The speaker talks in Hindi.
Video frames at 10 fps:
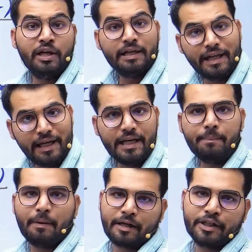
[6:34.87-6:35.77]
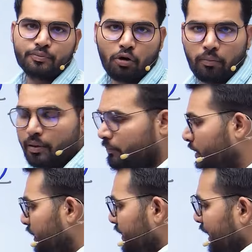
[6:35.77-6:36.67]
डेली प्रैक्टिस प्रॉब्लम
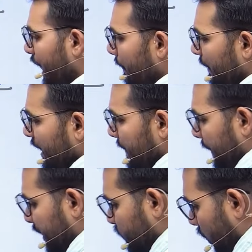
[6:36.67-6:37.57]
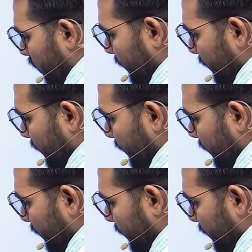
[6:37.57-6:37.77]
यहां पे डेली प्रैक्टिस प्रॉब्लम में